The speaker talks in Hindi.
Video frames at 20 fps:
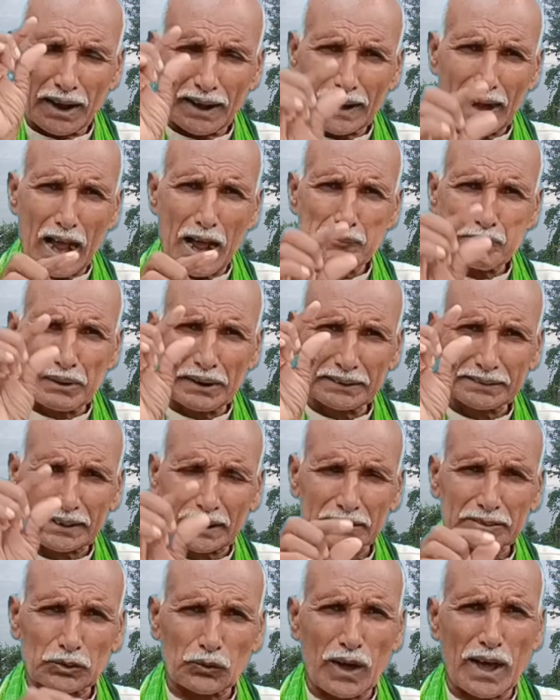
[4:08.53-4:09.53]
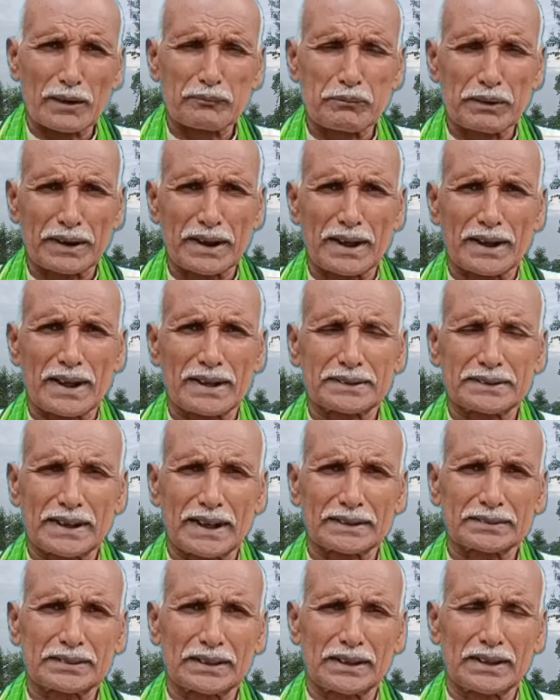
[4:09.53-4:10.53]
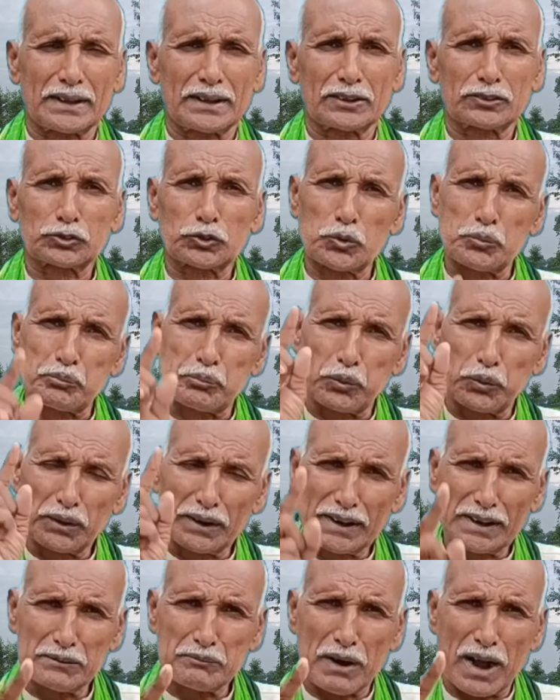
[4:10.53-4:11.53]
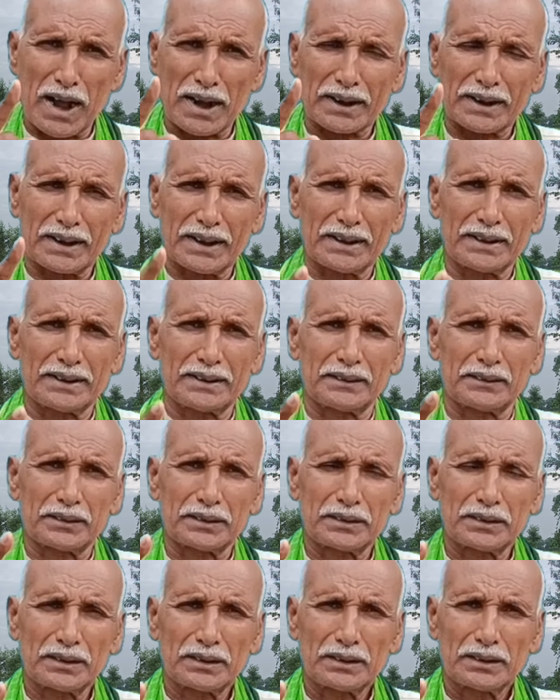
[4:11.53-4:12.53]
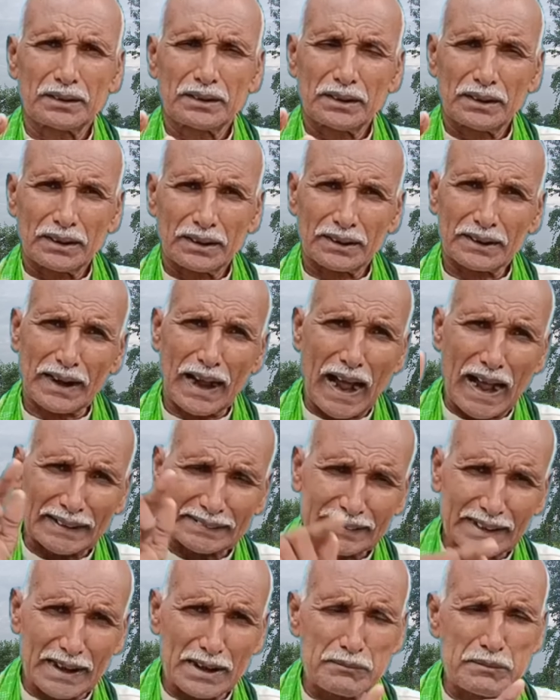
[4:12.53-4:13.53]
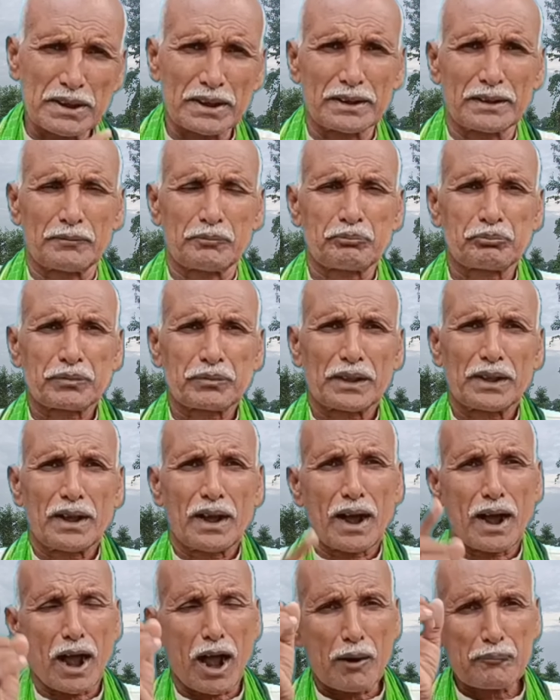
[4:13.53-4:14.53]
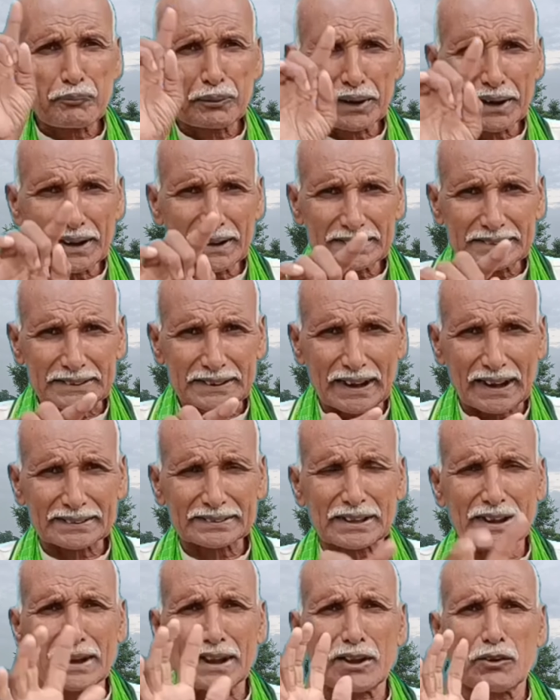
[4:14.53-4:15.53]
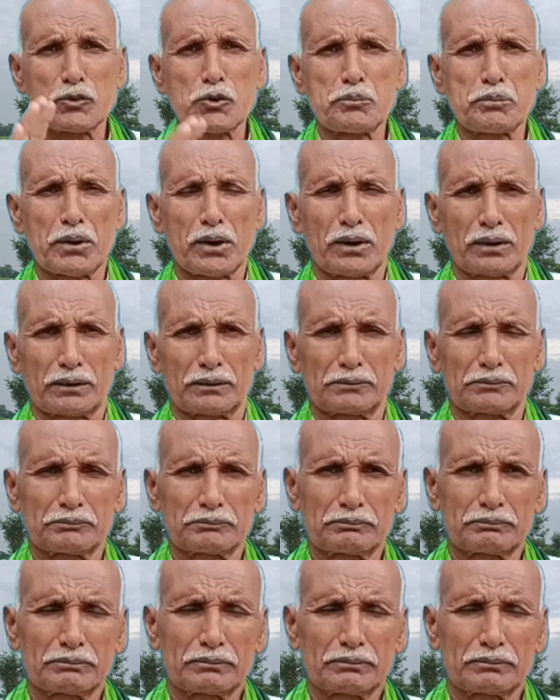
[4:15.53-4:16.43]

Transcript: अगर आप भी तख्तवार बनाना चाहते हैं तो पूर्णिमा के रात्रि में अपने छत के ऊपर